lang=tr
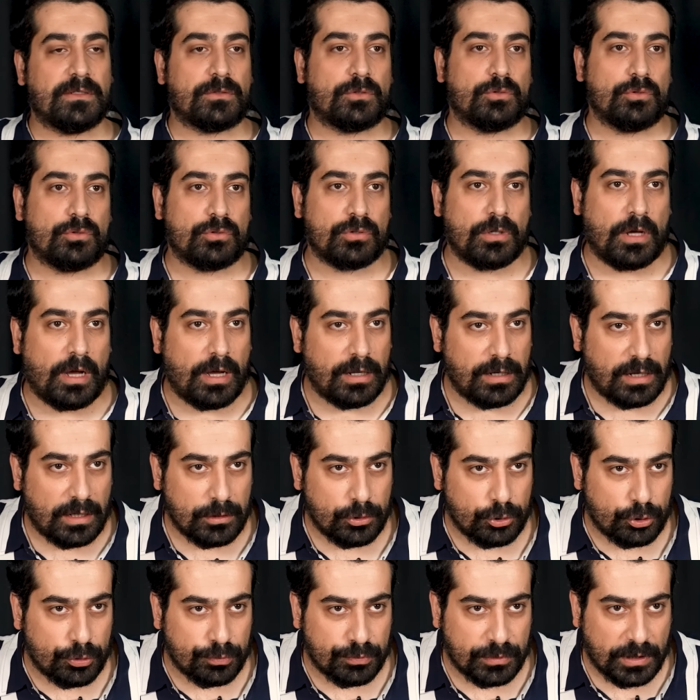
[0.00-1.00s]
Jesus hala
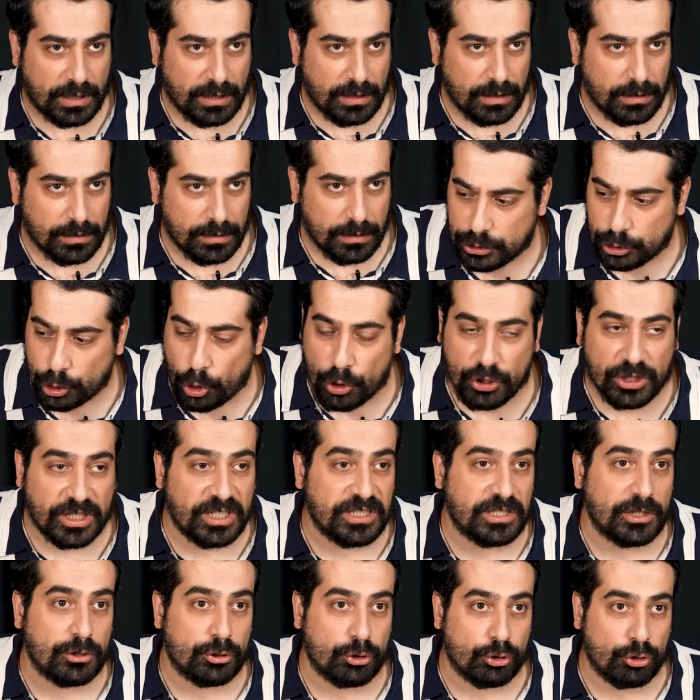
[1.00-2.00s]
hücumda. Jorge
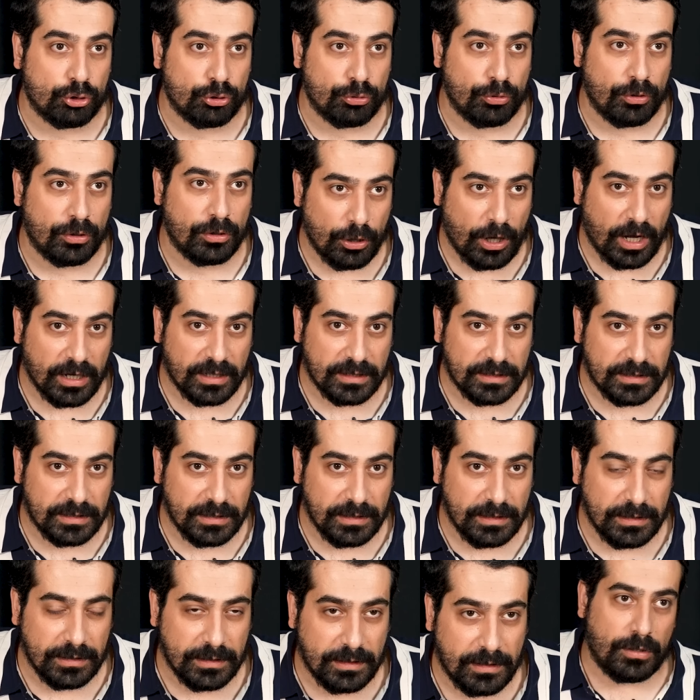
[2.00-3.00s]
Jesus
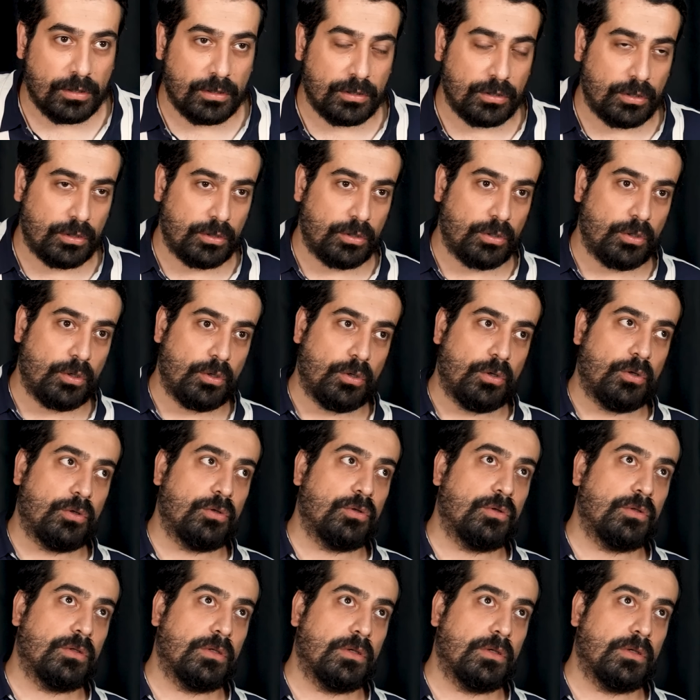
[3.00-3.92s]
Hangisi? Bence